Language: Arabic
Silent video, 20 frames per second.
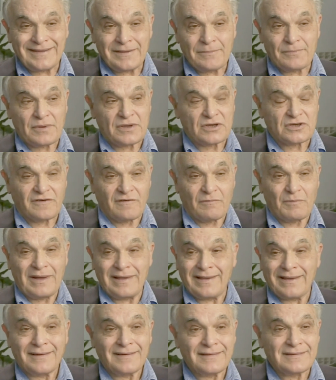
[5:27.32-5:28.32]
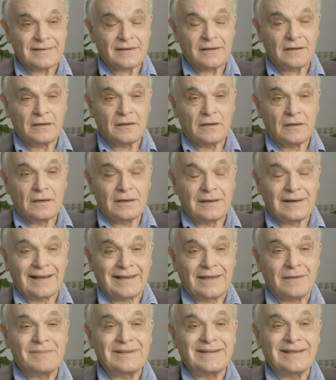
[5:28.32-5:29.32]
فعلى أي أساس كان يريد
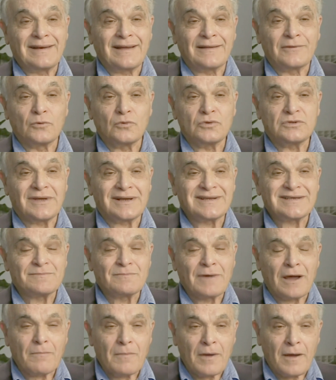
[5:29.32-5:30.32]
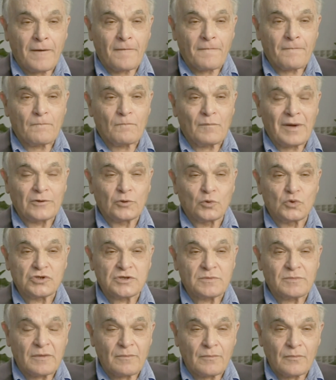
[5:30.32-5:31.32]
إقامة دولة درزية
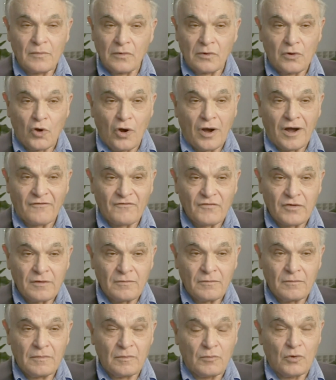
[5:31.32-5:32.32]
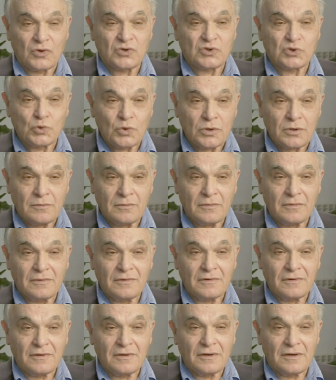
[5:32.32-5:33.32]
أليس الدروز عربا؟ أليس
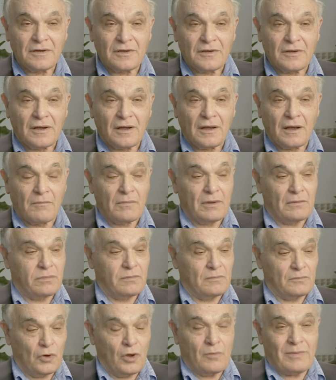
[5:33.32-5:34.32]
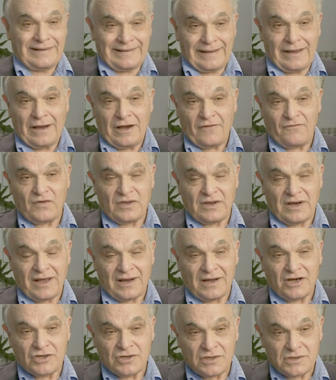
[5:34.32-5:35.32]
سوريين؟ الهدف هو ضعف سوريا
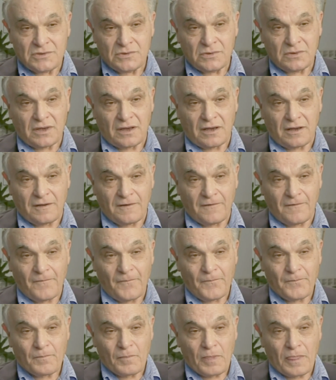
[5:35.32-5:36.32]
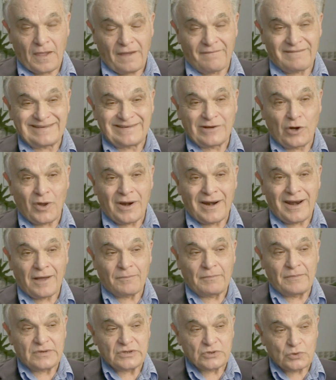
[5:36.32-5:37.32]
لكن هذا لم ينجح
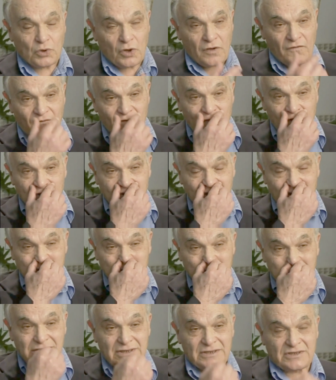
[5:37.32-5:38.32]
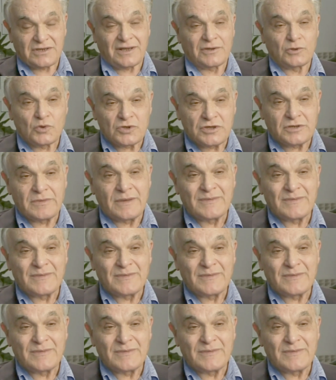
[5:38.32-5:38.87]
لأنه لم يفهم أن الدروز سوريون